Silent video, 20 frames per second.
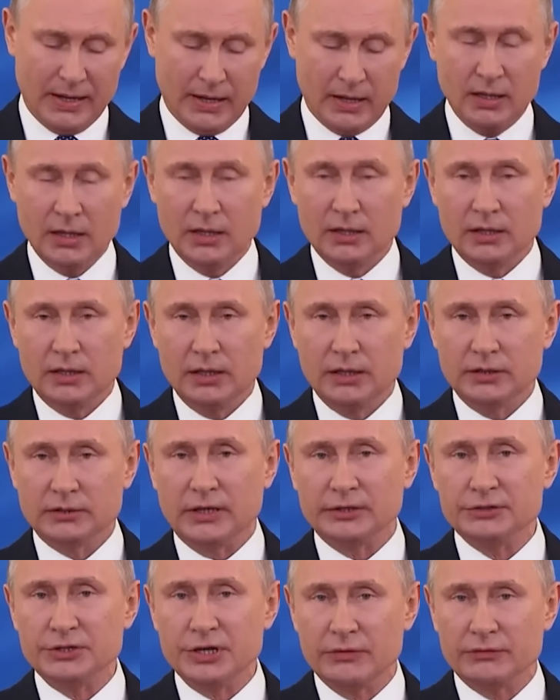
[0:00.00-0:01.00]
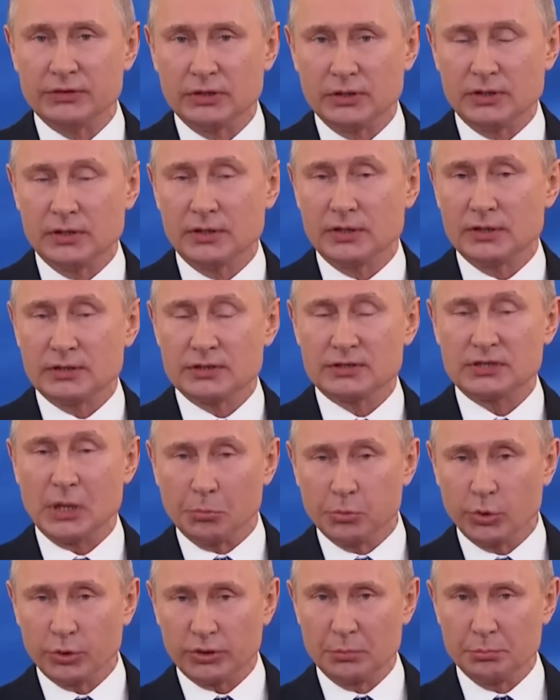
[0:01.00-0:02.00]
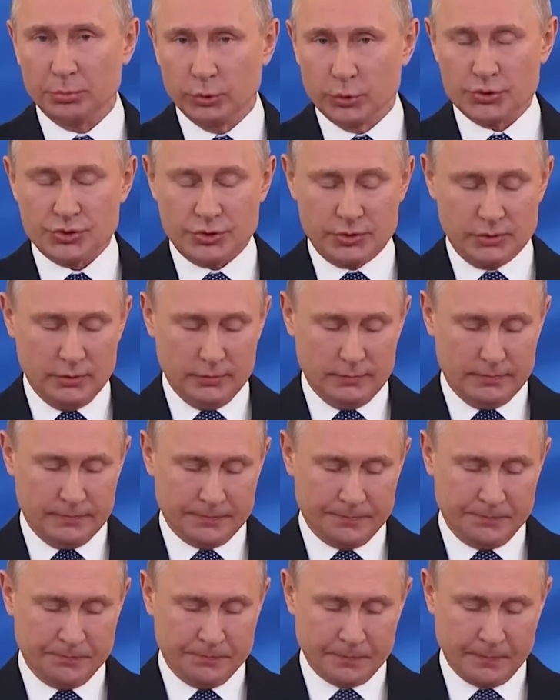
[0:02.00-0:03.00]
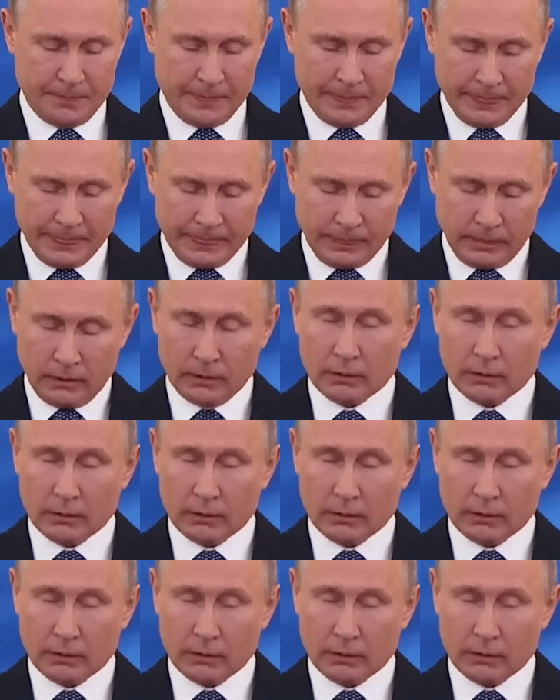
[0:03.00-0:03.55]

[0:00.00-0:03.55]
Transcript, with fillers: su influencia y conectar con sus ciudadanos. Sin